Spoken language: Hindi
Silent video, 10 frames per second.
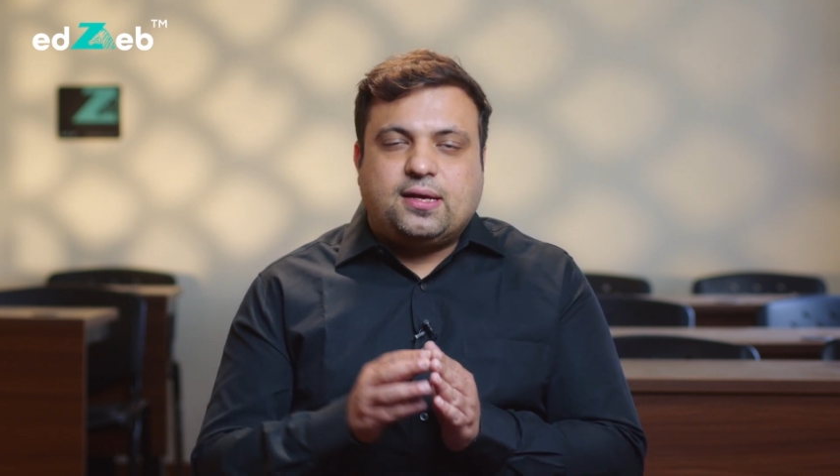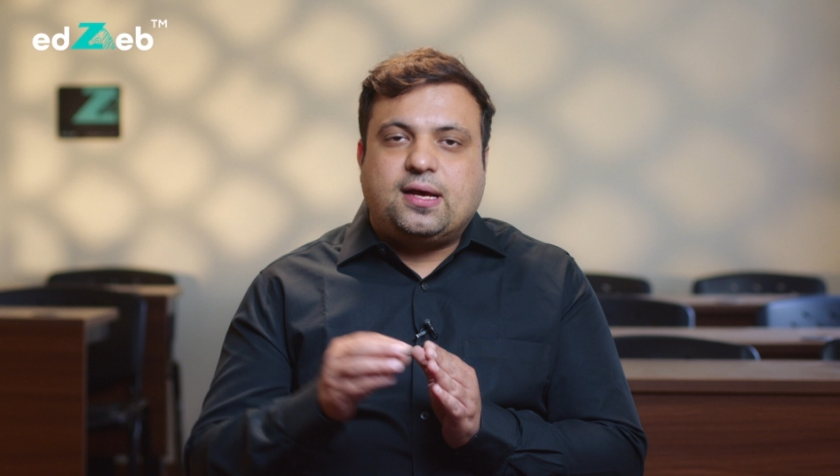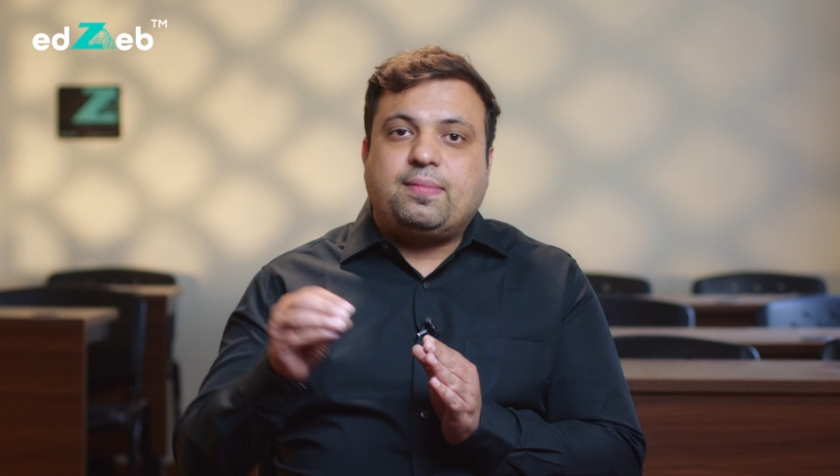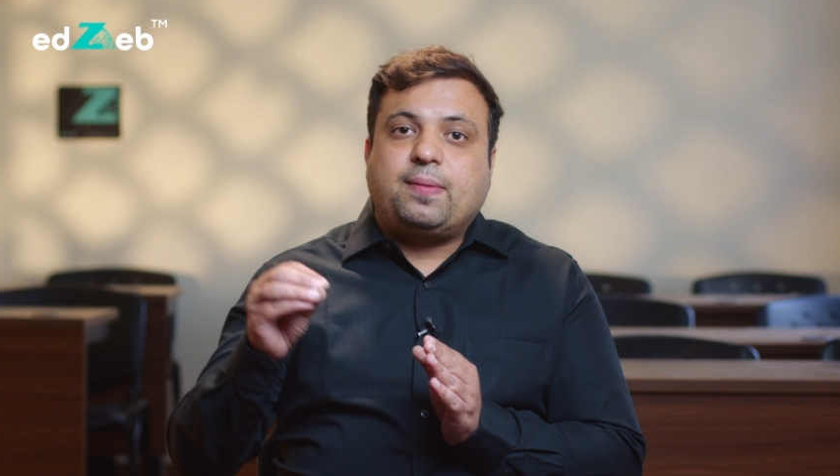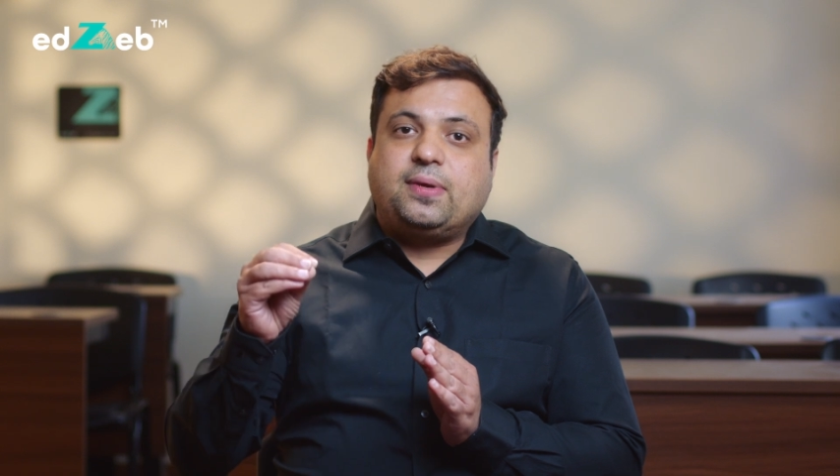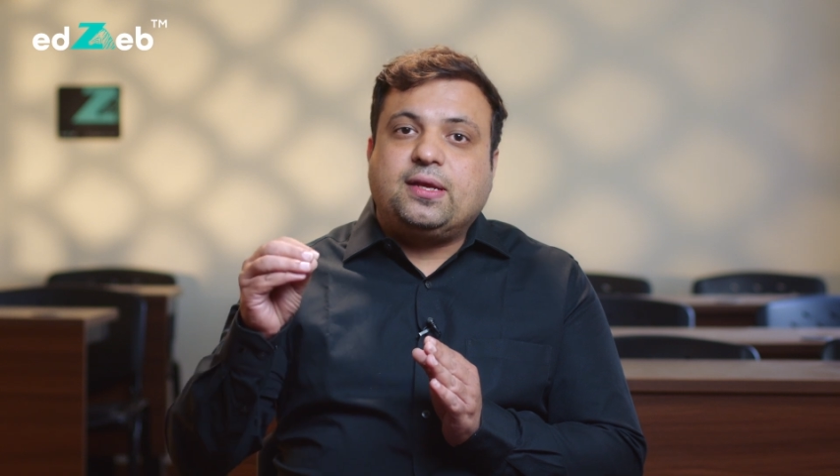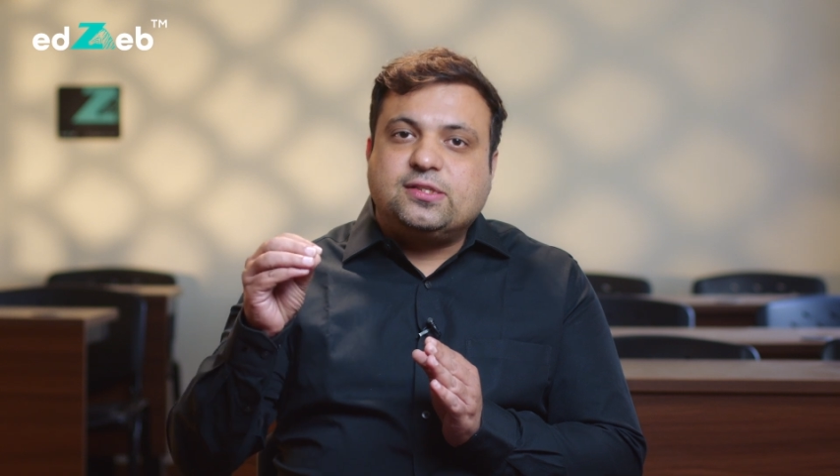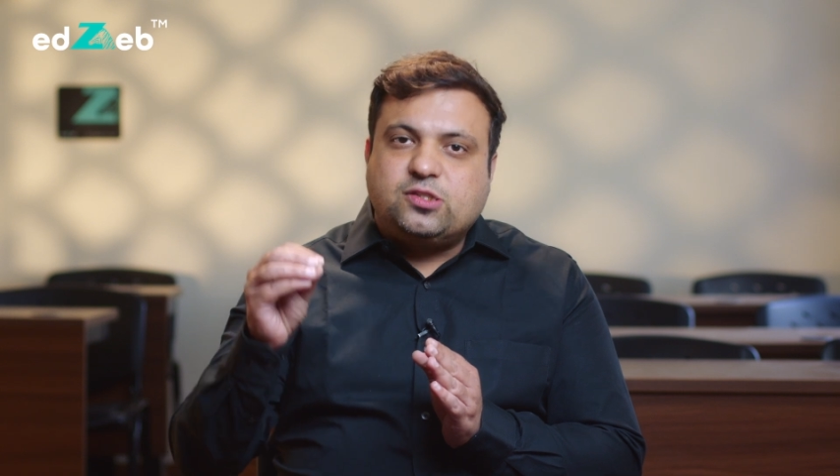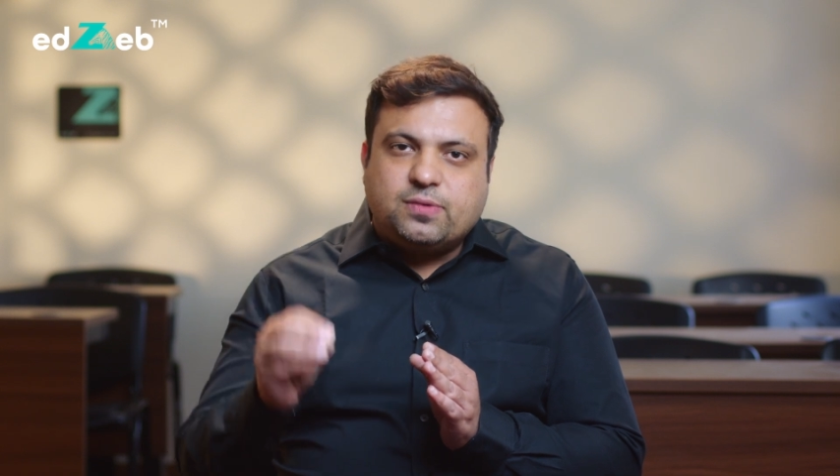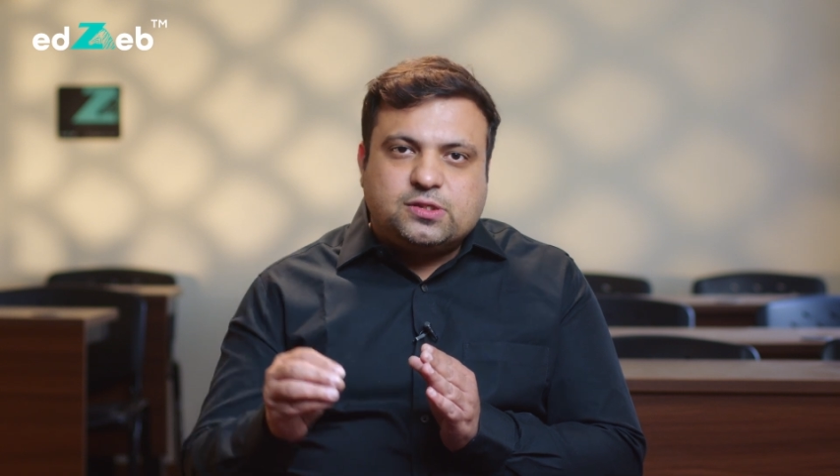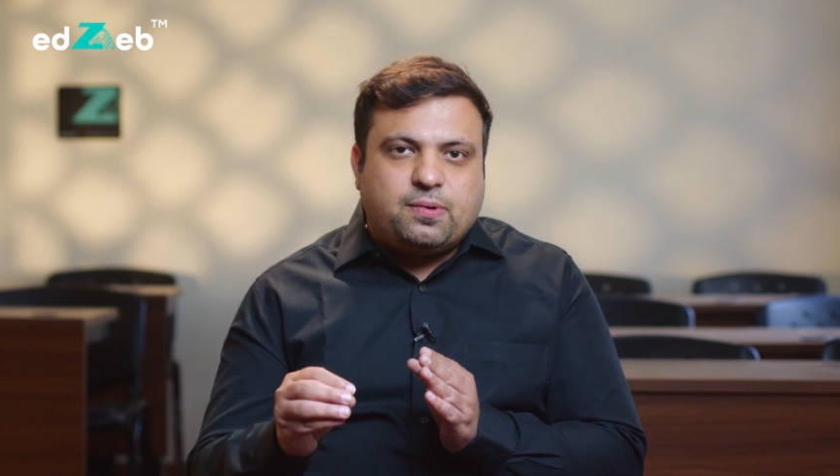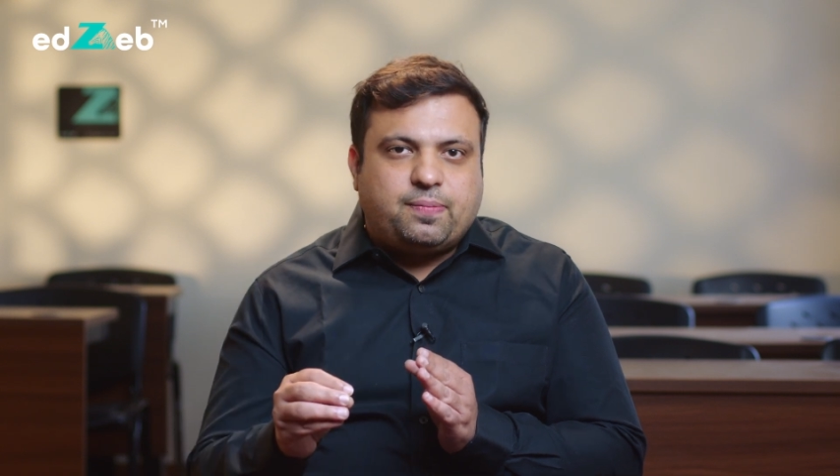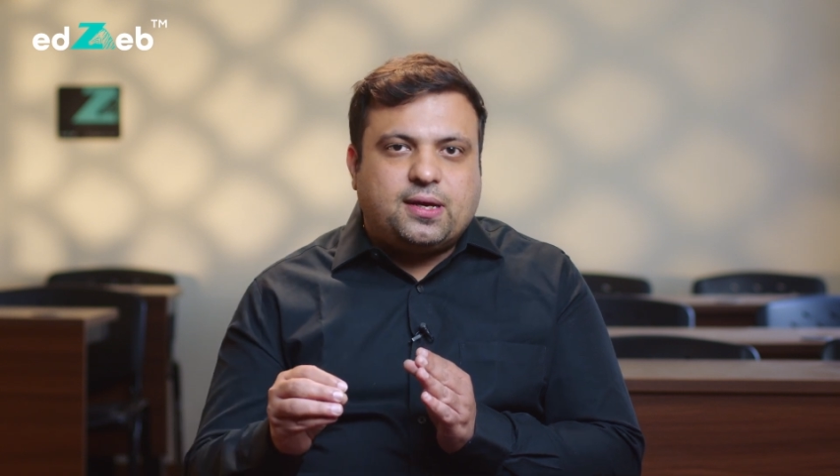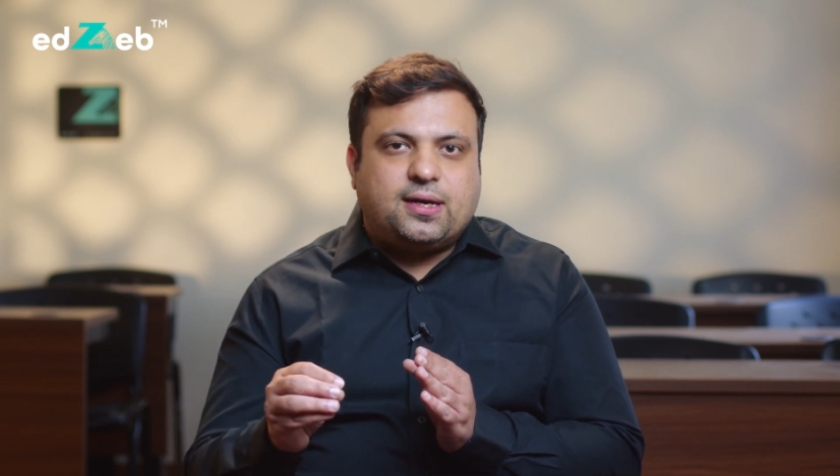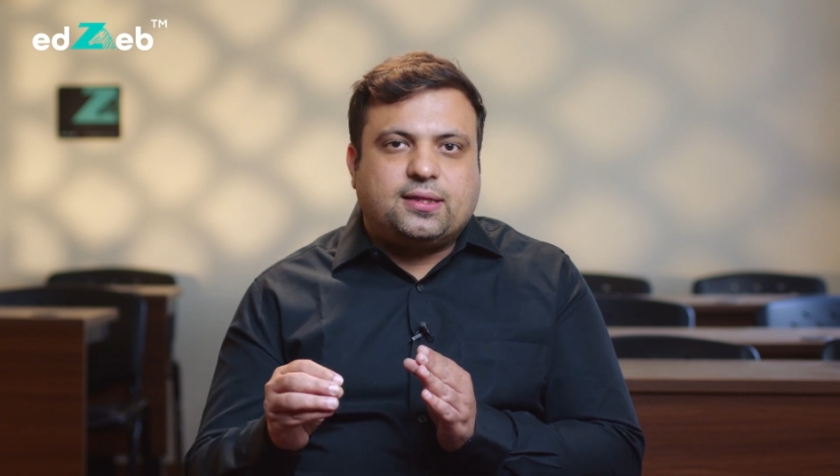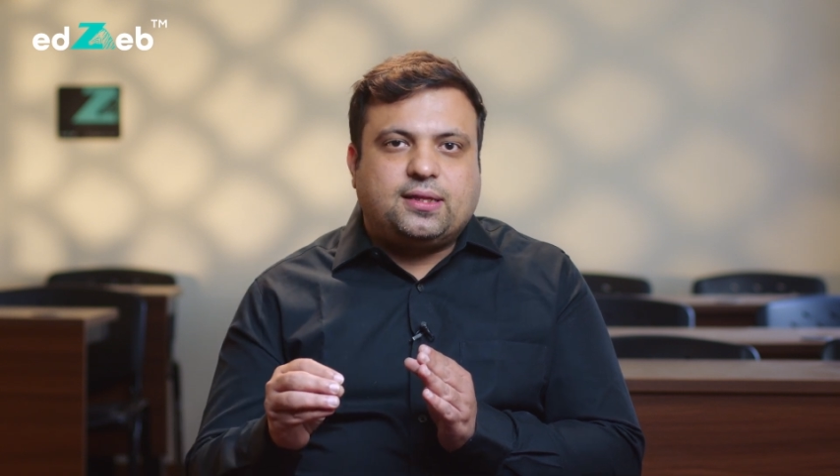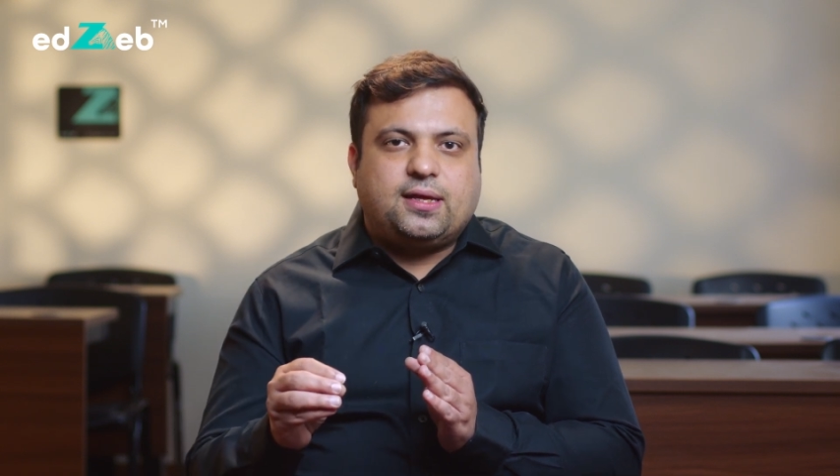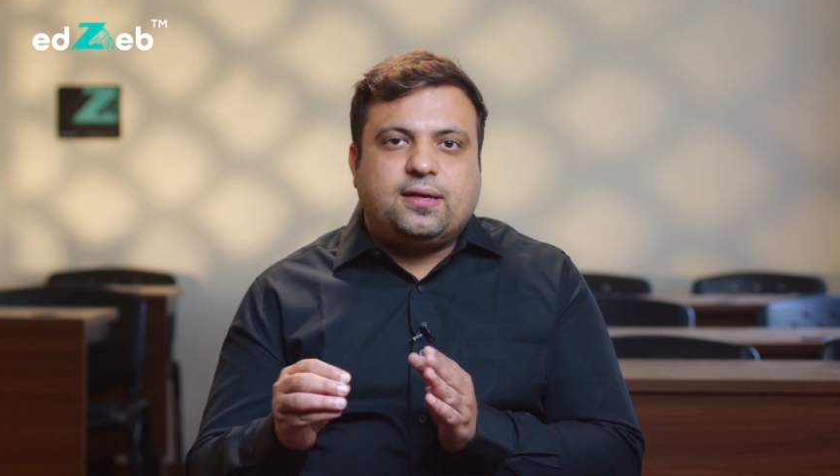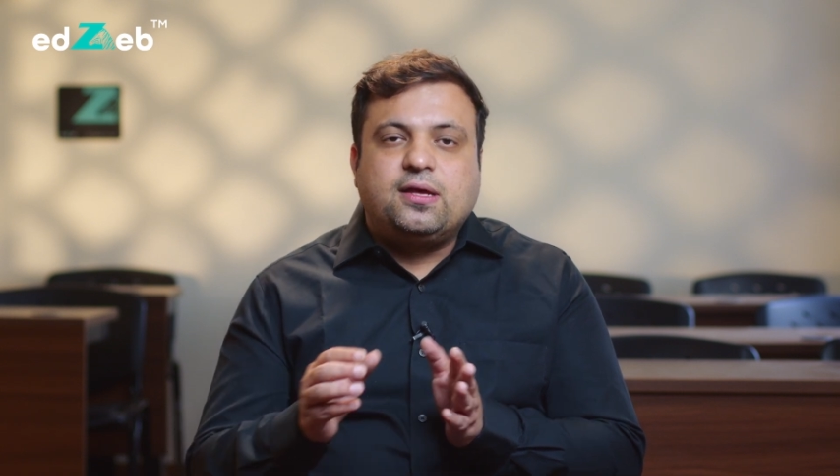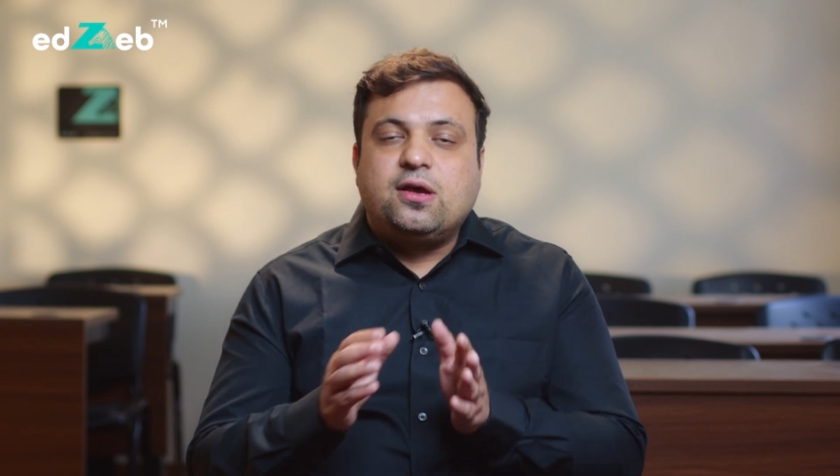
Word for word: हम आपके रिज्यूमेस प्रिपेयर करते हैं